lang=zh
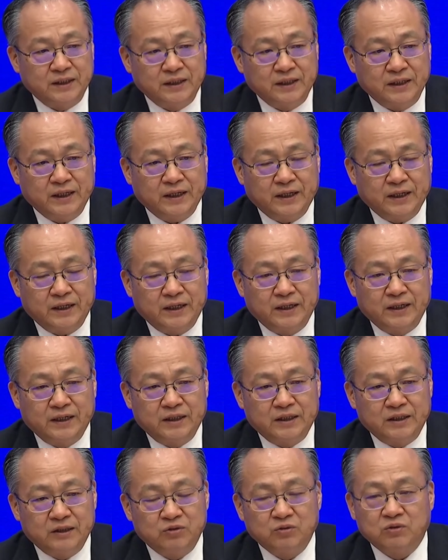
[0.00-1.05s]
哎，
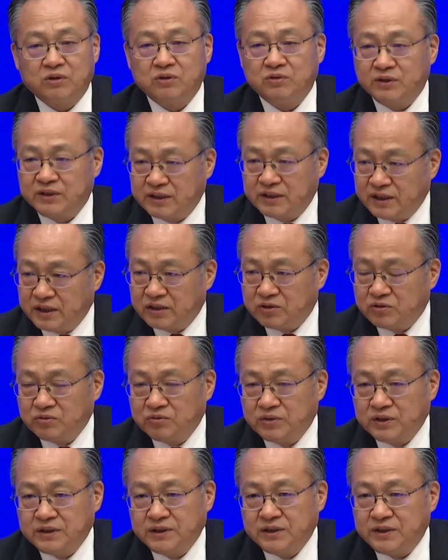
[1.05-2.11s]
如果说将来中
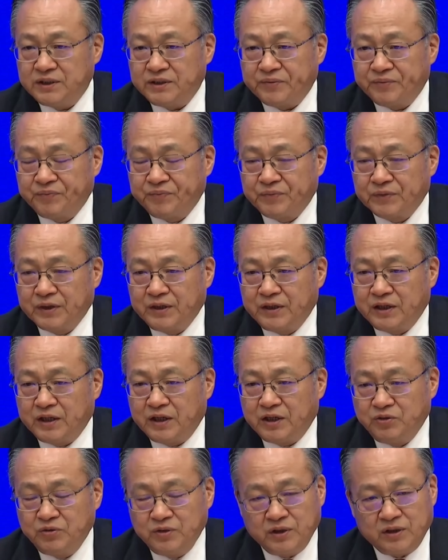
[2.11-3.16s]
国经济，哎
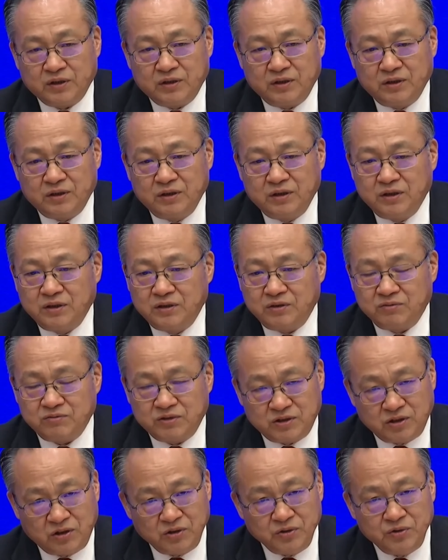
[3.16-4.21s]
遇到这种
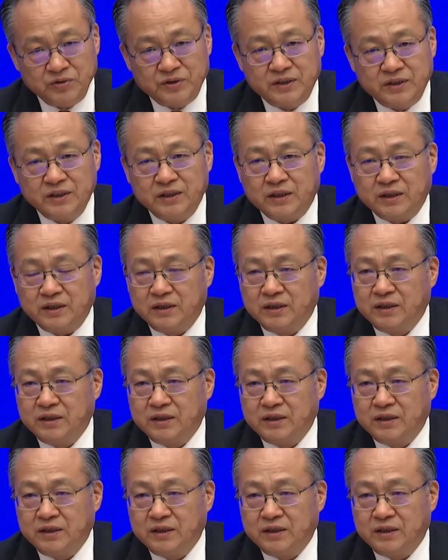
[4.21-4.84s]
超预期的，